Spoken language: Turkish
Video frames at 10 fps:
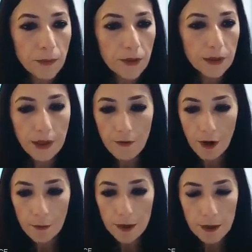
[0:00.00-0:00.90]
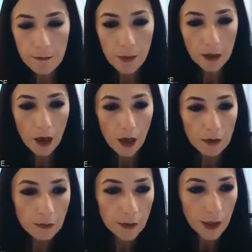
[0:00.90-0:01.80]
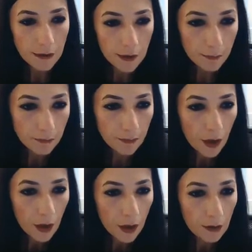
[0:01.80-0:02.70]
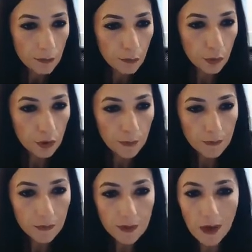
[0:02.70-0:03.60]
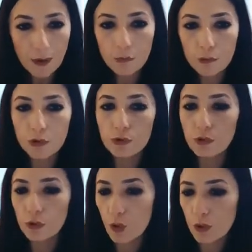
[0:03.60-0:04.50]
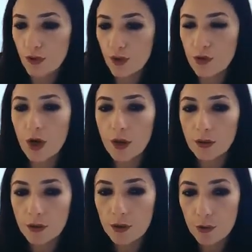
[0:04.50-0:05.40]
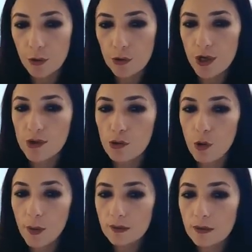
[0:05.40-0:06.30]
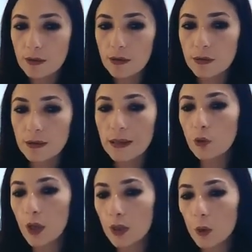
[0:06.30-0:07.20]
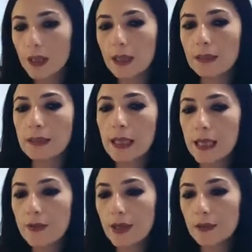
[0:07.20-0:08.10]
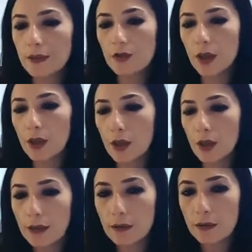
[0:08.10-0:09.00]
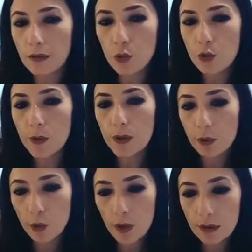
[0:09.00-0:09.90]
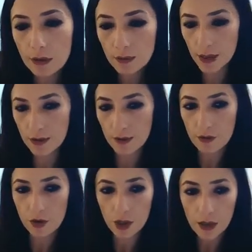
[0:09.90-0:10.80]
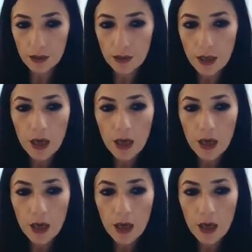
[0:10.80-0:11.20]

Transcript: evet devam edeyim ben kaldığım yerden. Burada dram türünü ortaya çıkardıklarını göreceğiz. Romantiklerin e, doğal olarak da neyi reddedecekler artık? Üç birlik kuralını reddedecekler